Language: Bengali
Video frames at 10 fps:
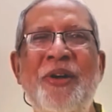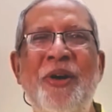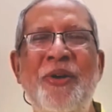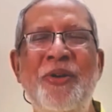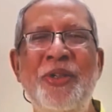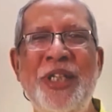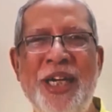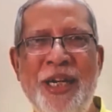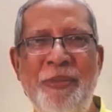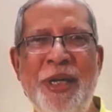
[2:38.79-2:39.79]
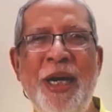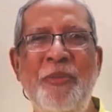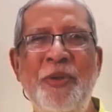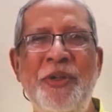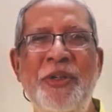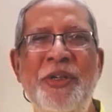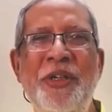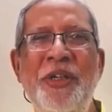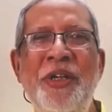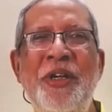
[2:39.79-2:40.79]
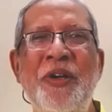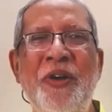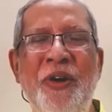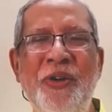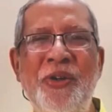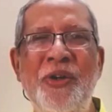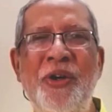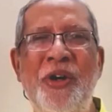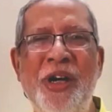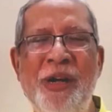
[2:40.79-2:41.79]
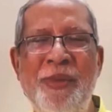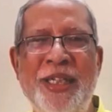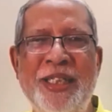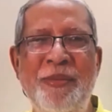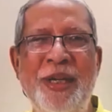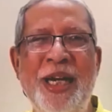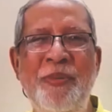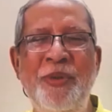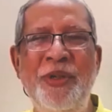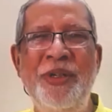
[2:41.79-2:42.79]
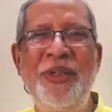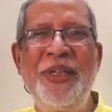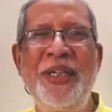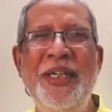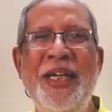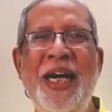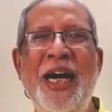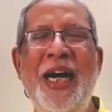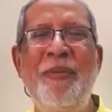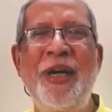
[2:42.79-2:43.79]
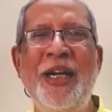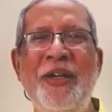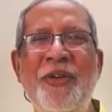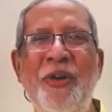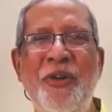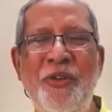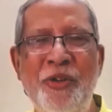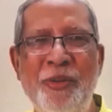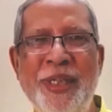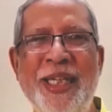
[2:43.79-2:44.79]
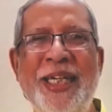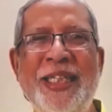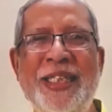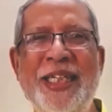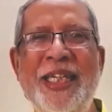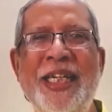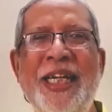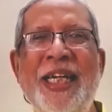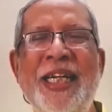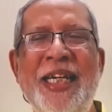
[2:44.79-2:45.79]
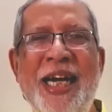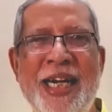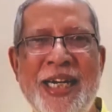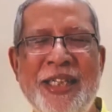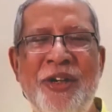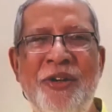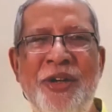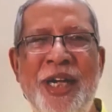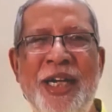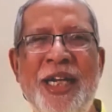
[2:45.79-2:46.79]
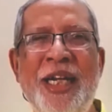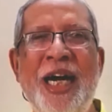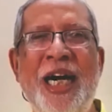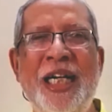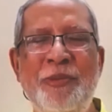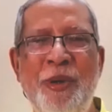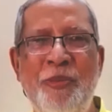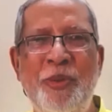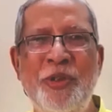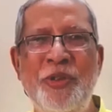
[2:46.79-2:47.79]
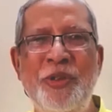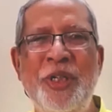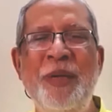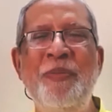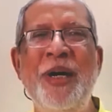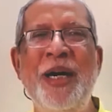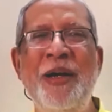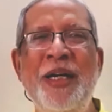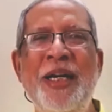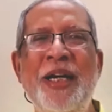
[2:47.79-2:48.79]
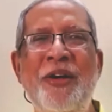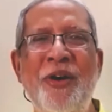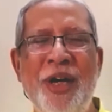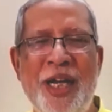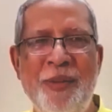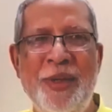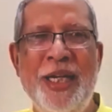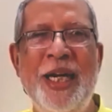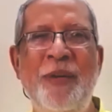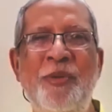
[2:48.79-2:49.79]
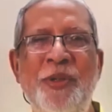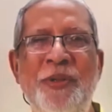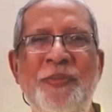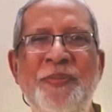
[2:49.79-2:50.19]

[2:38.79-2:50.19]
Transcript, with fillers: কখনো শাড়ির বিজ্ঞাপন কখনো অর্নামেন্টসের বিজ্ঞাপন আবার কখনো বা দেখেছি নানা ধরনের আসবাবপত্র কিংবা রঙের বিজ্ঞাপন